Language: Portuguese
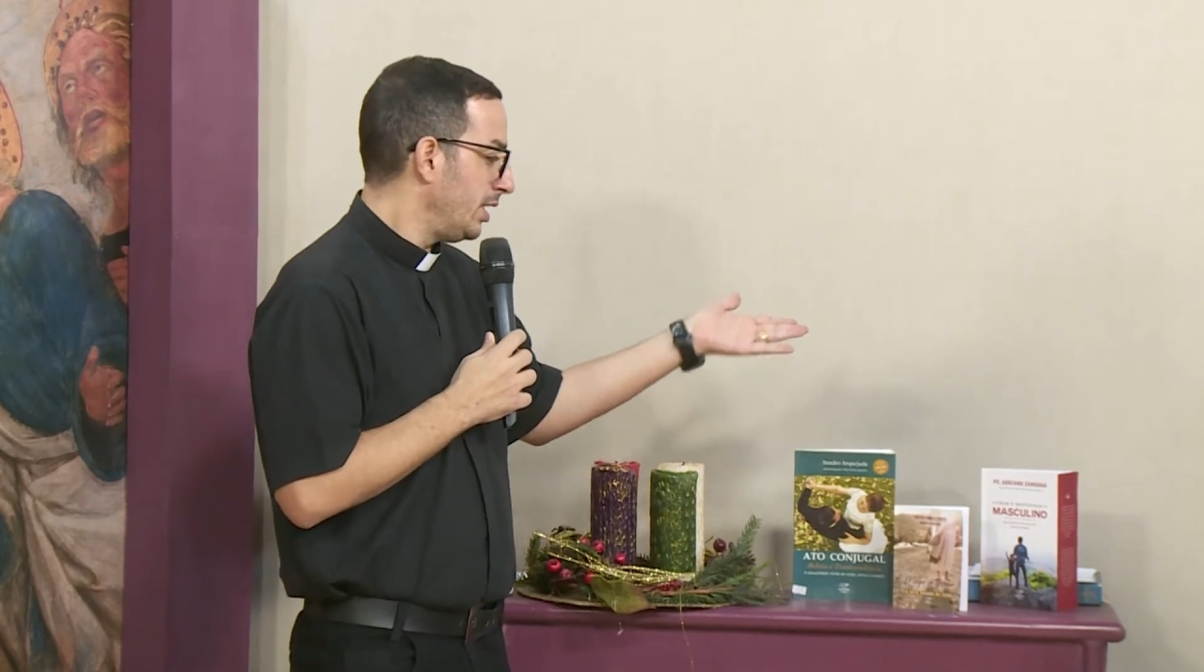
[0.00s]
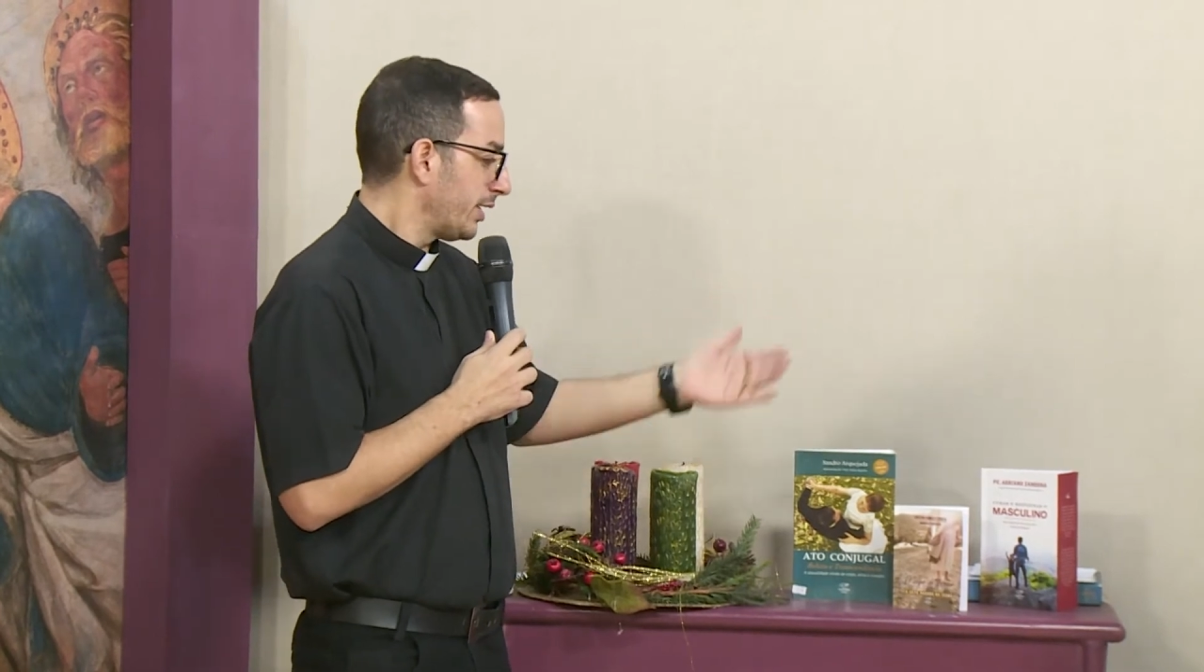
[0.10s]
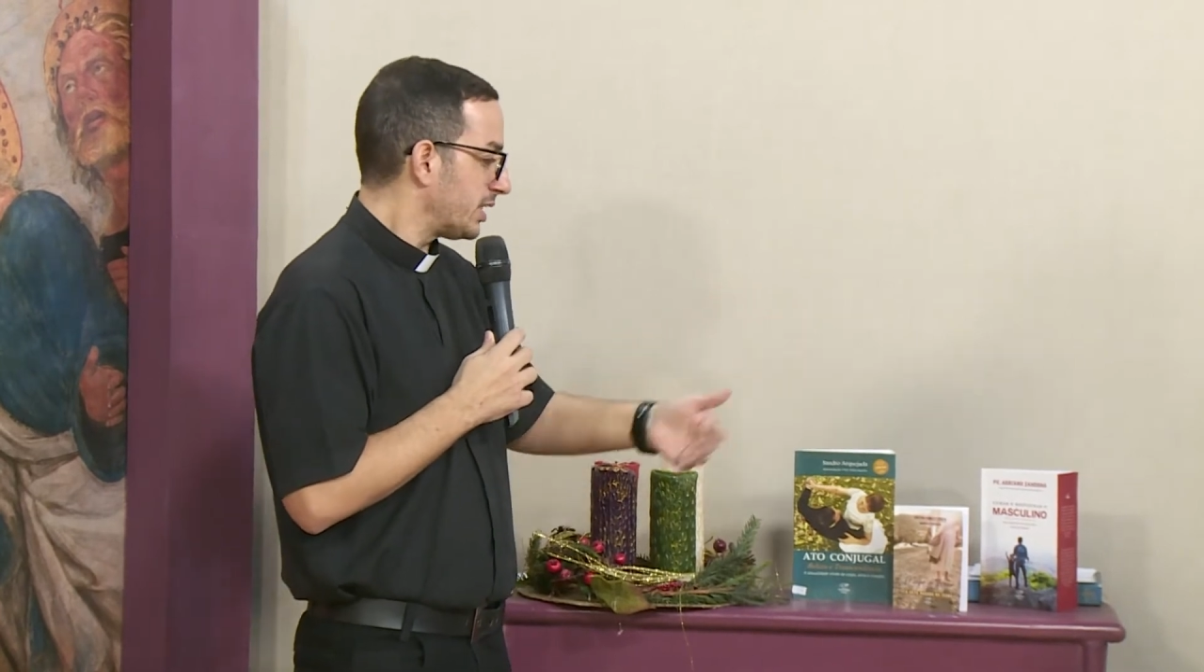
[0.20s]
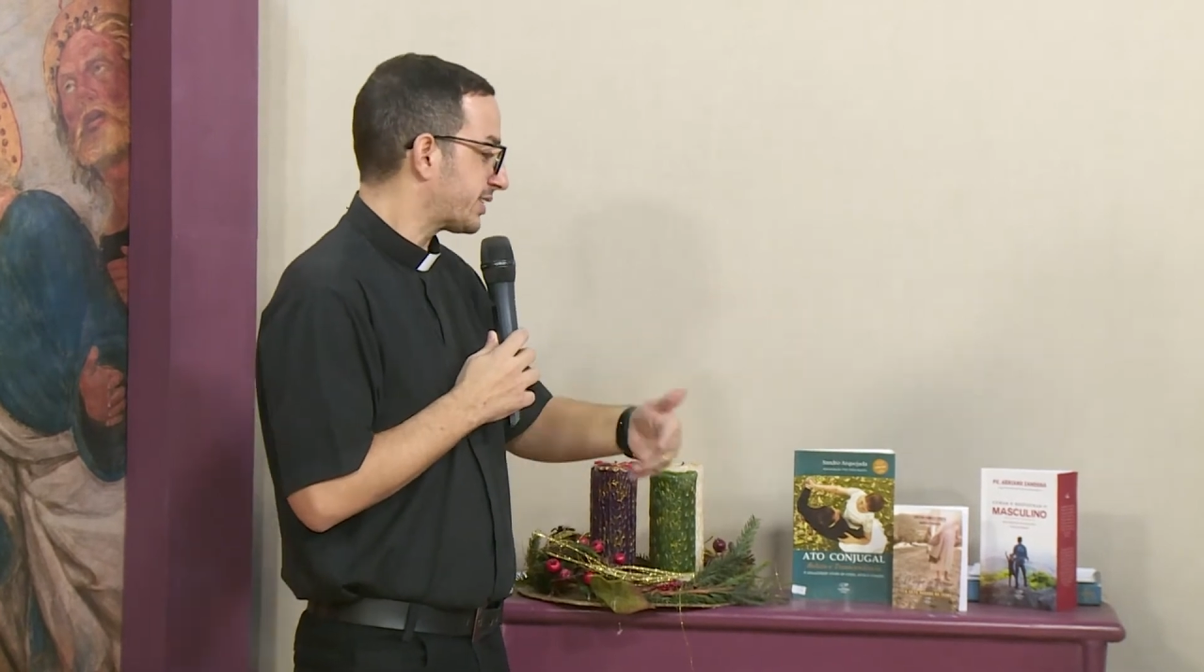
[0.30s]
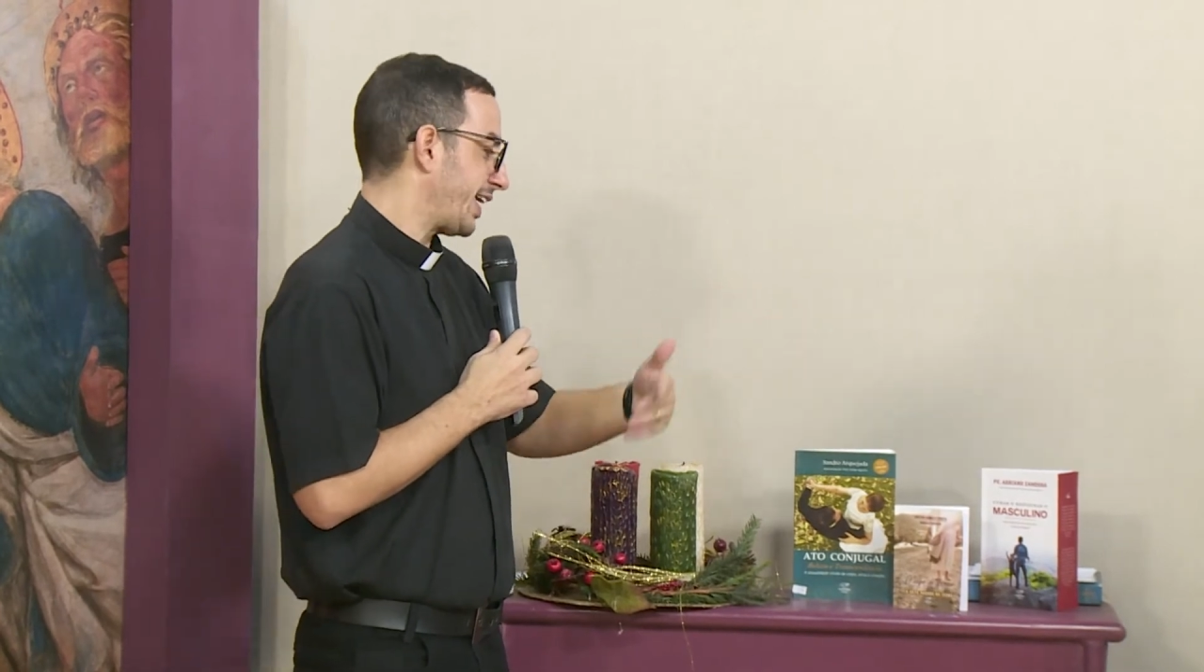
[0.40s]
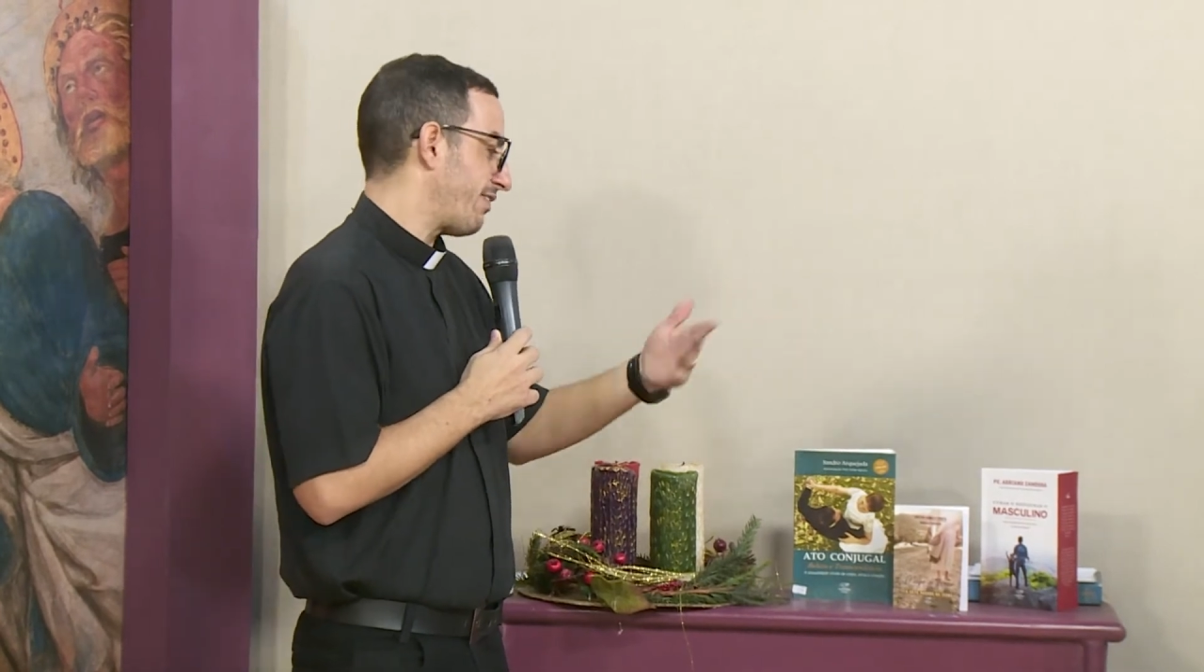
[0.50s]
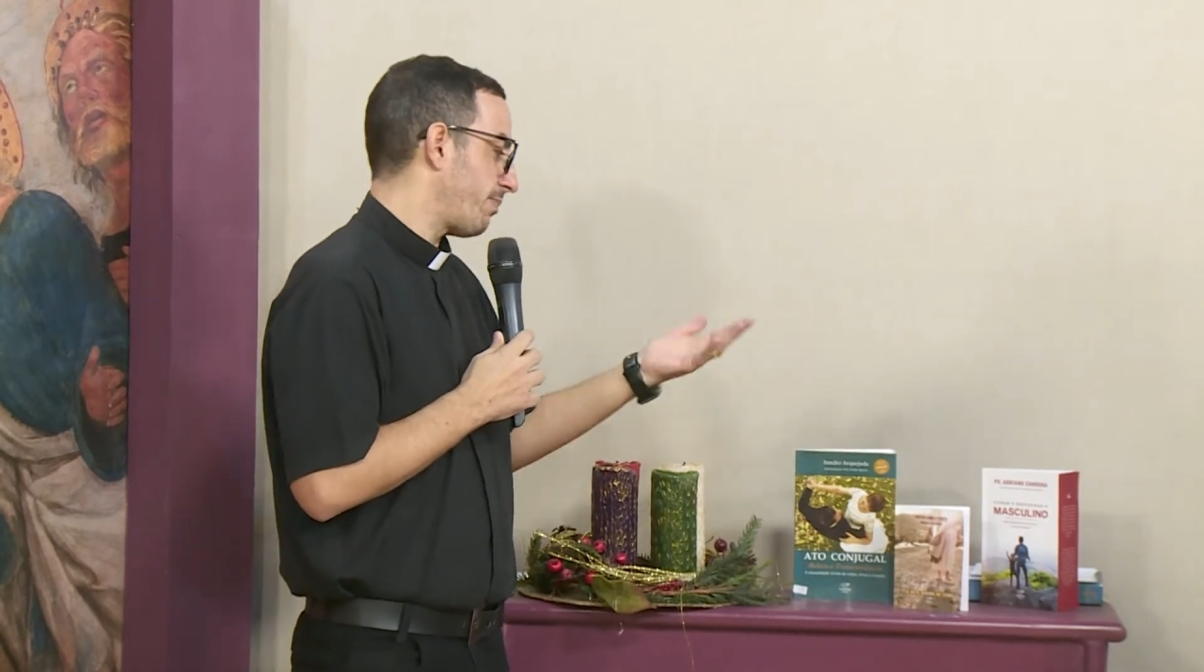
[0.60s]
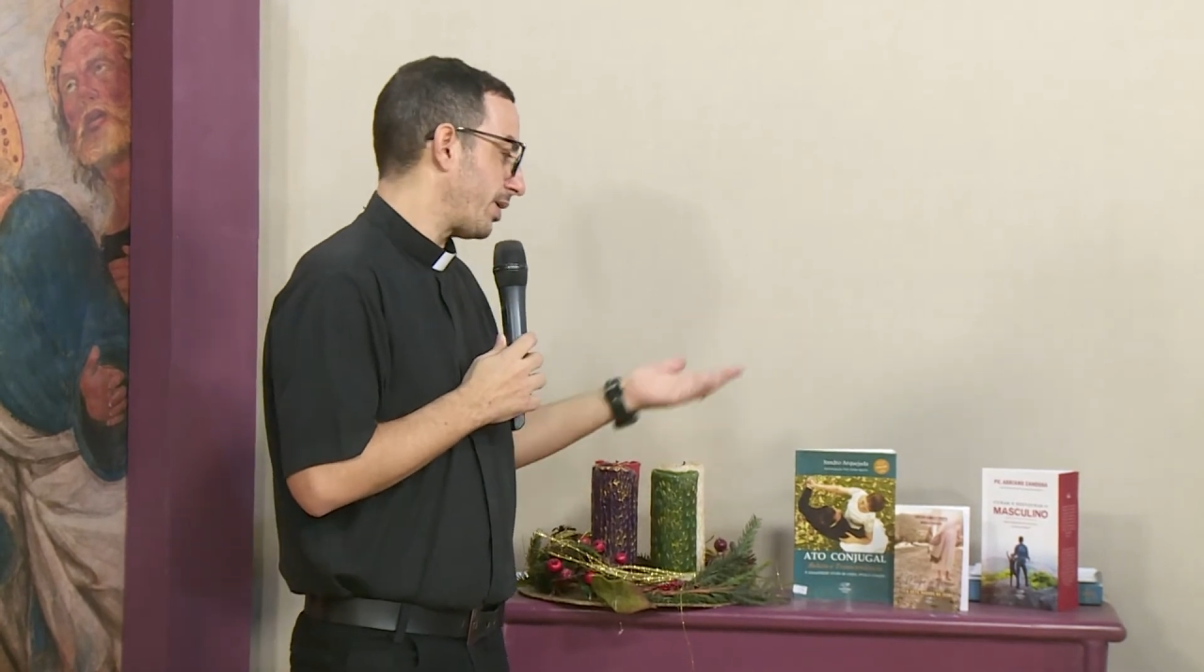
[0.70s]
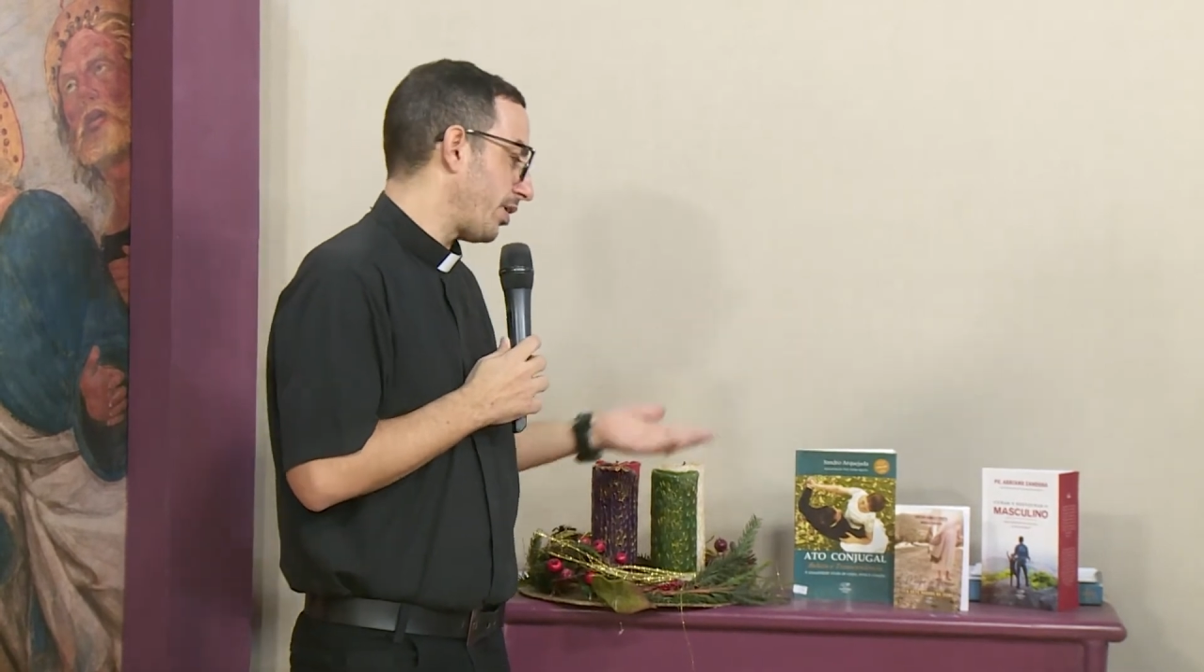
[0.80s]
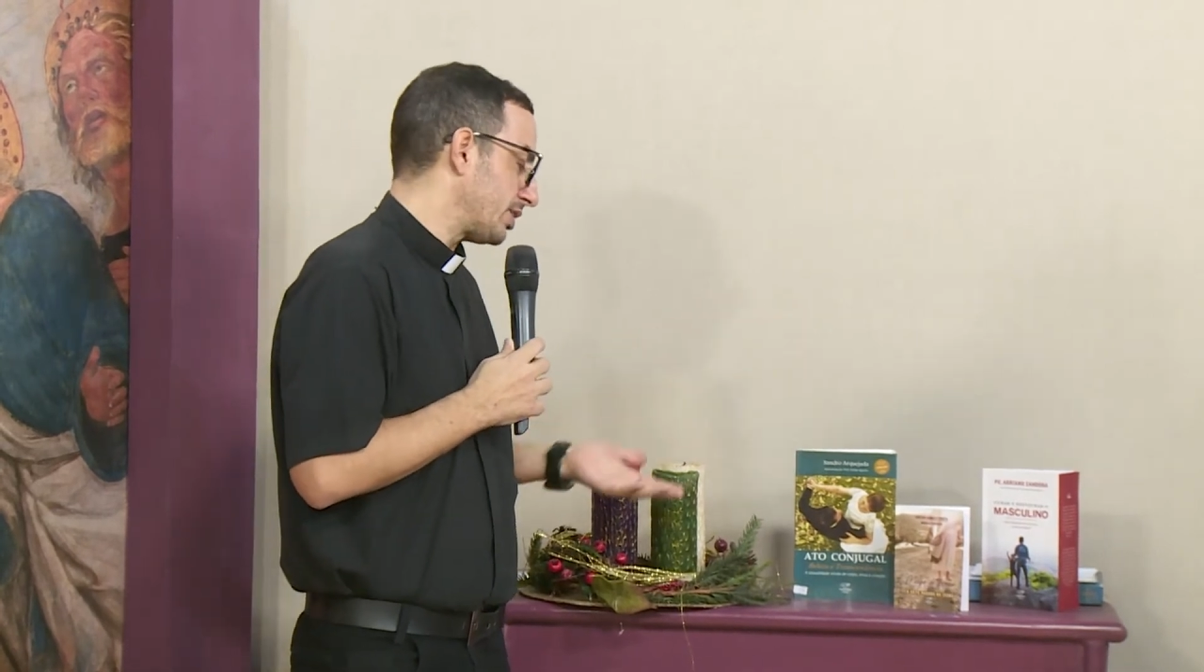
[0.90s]
que escreve
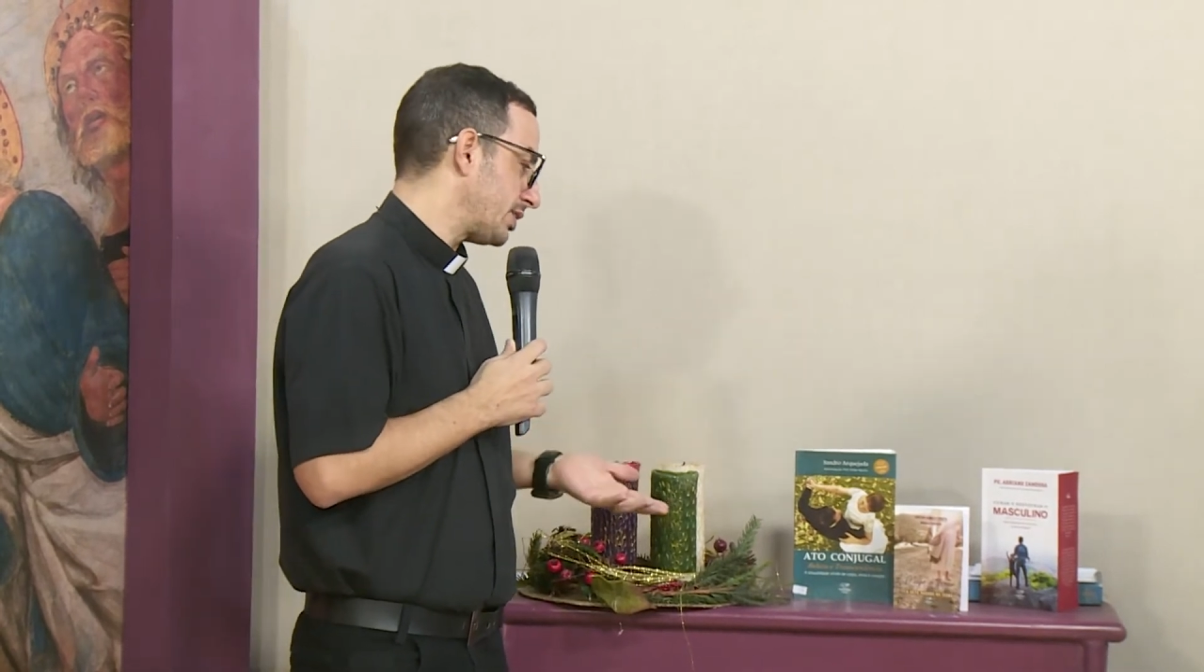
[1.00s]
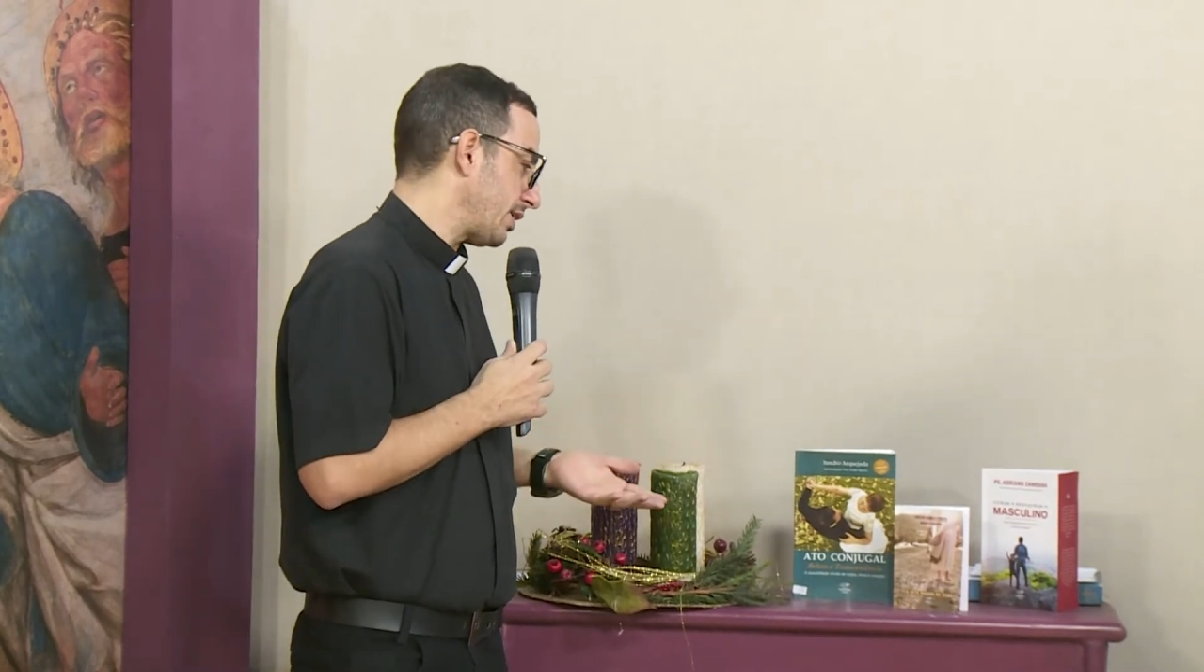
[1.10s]
para nós,